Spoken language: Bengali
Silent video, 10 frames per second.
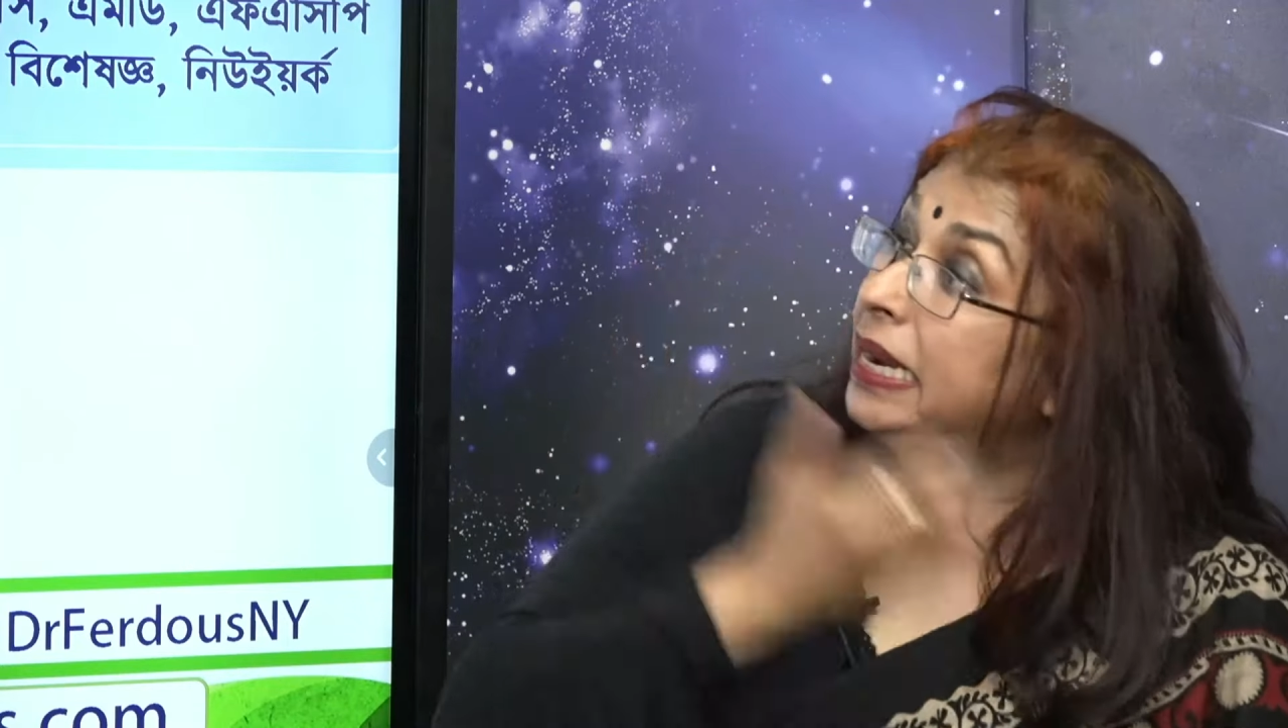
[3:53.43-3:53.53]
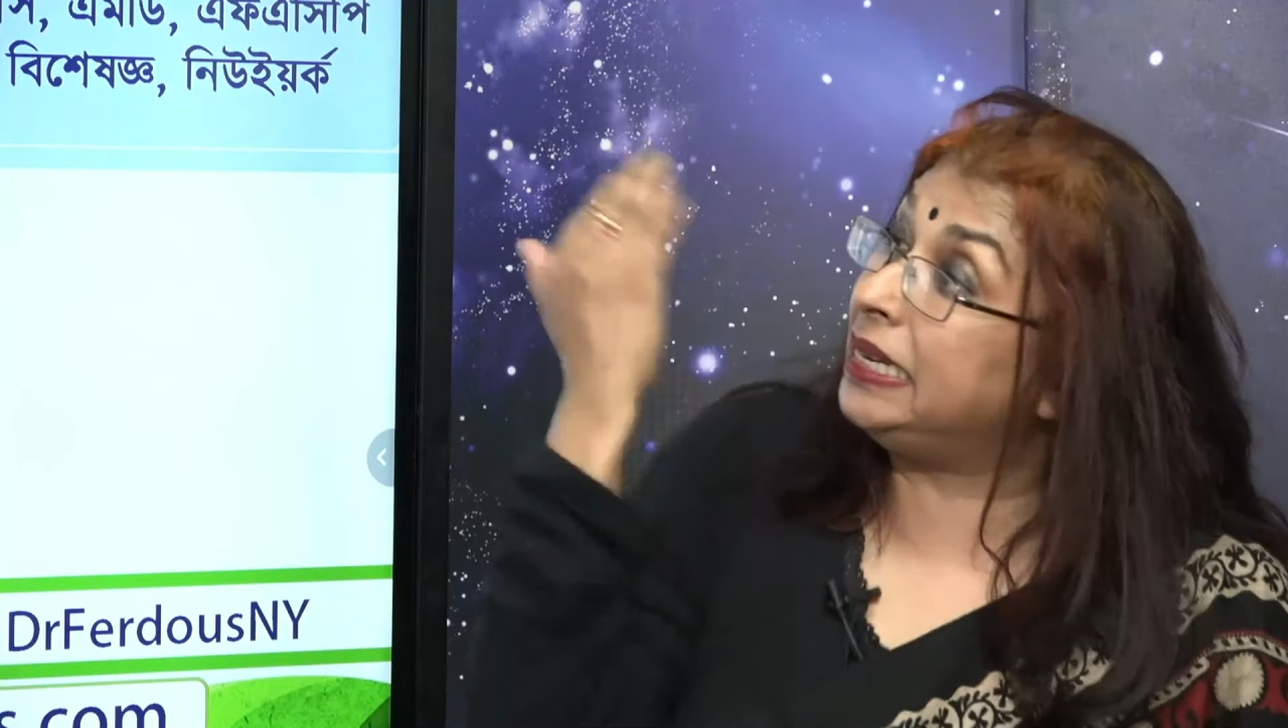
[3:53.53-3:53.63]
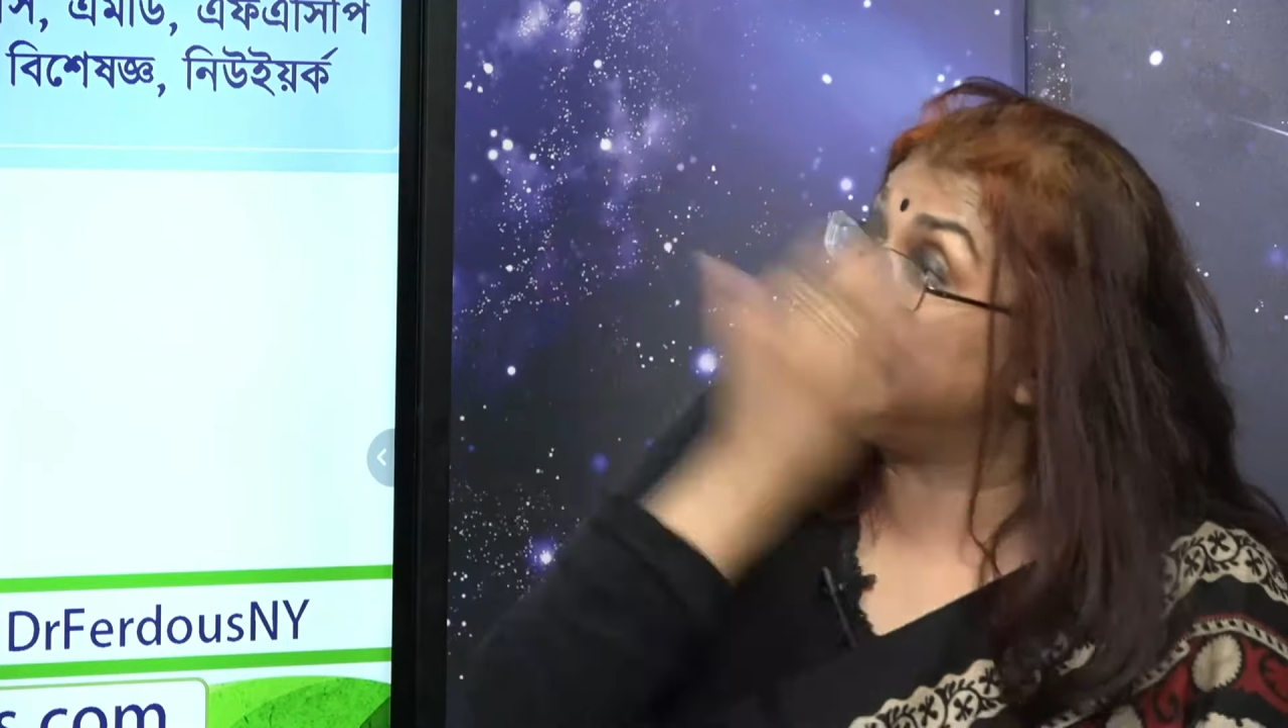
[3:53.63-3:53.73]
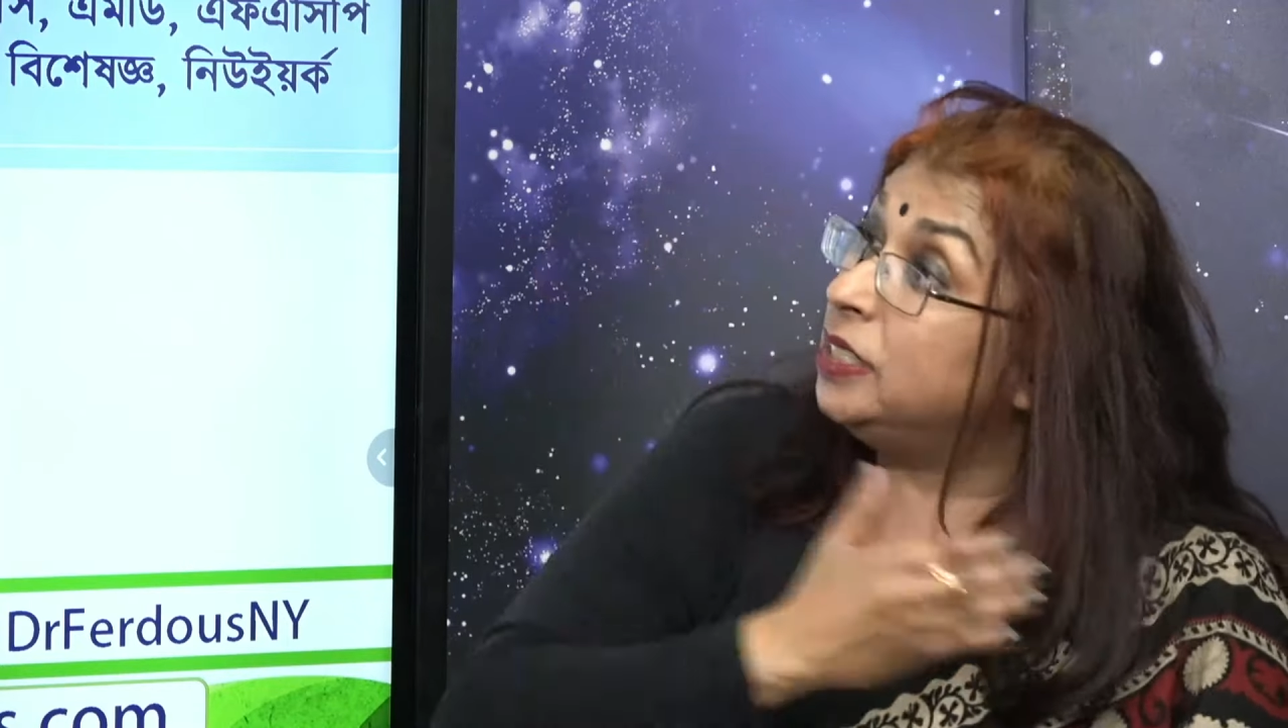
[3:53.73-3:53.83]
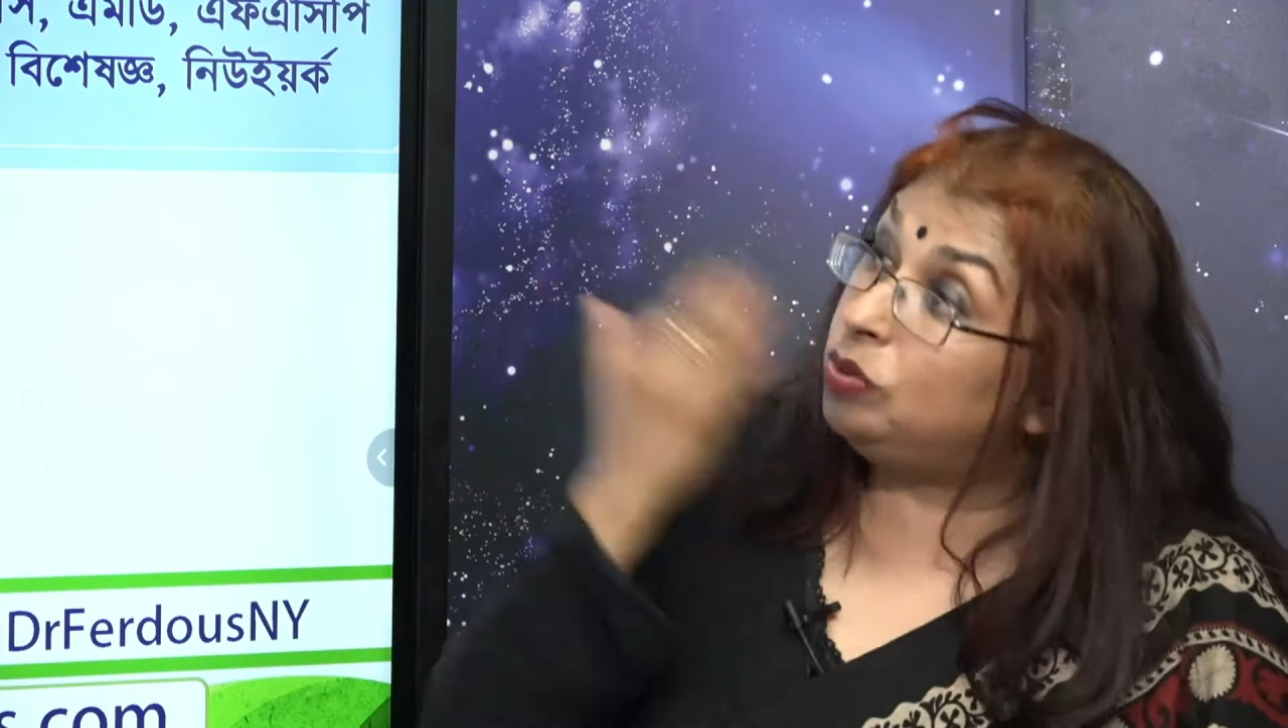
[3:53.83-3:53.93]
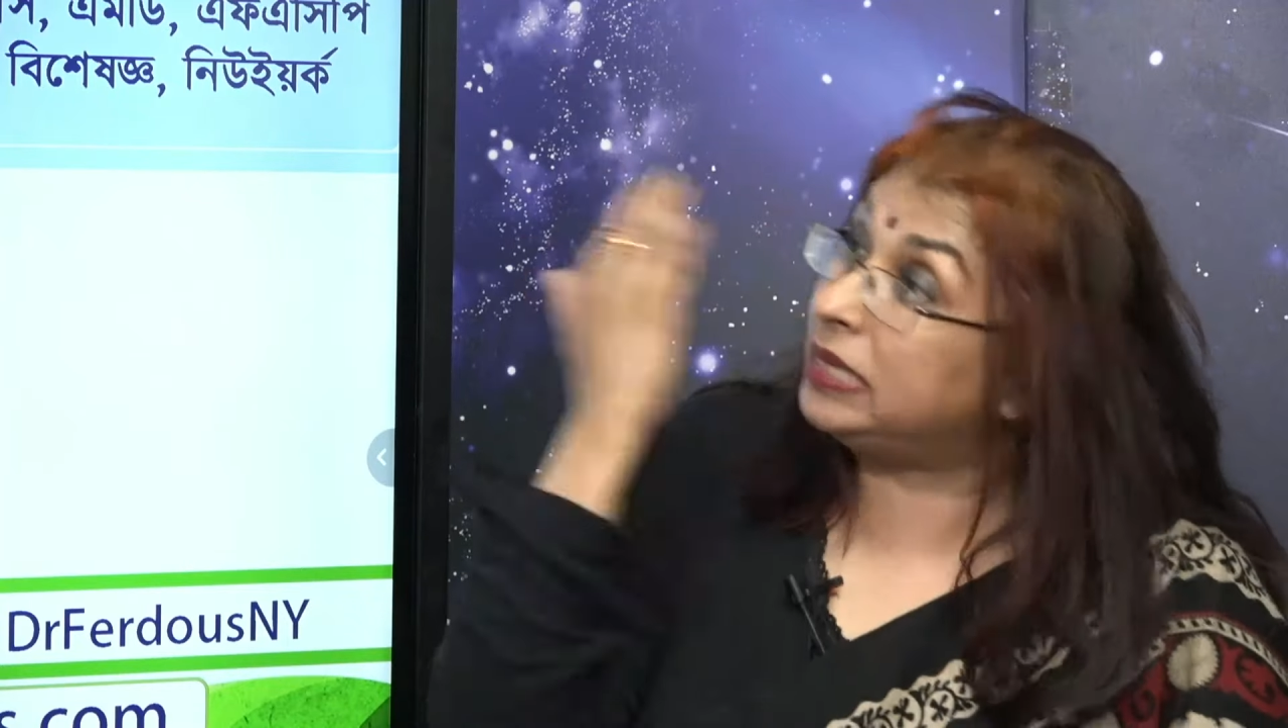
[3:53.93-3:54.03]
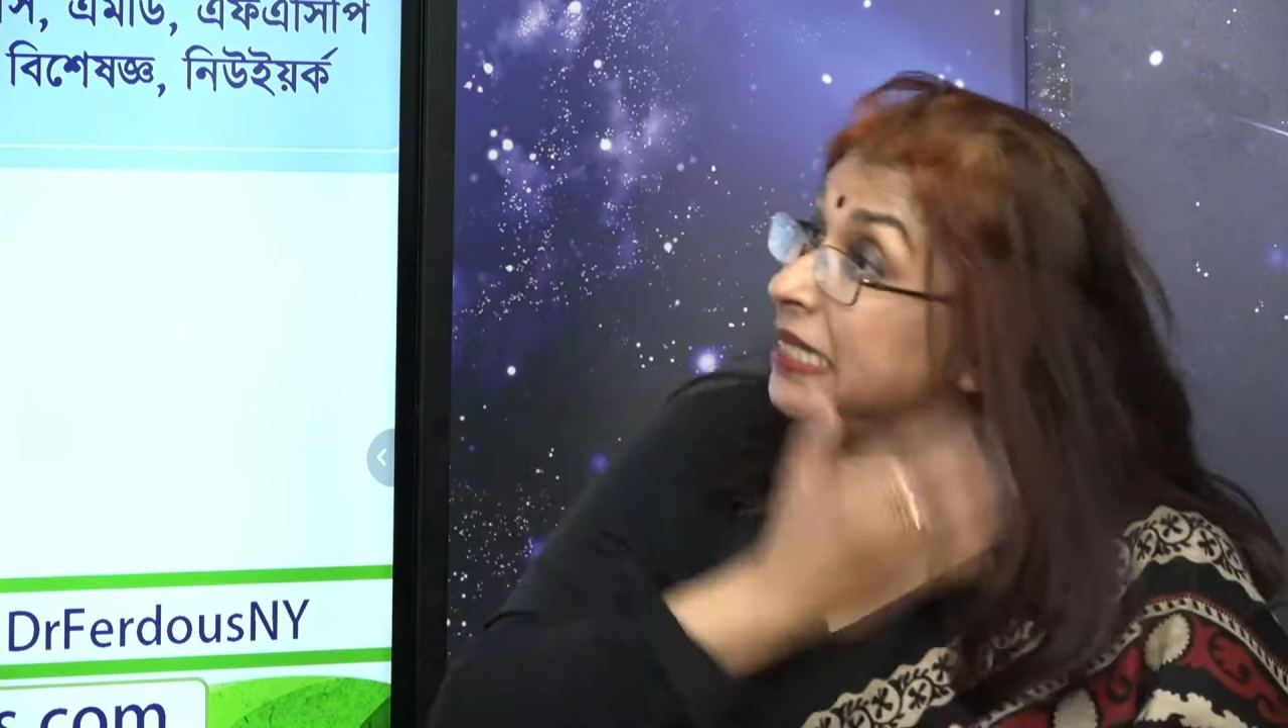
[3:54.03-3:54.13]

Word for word: এই জিনিসগুলো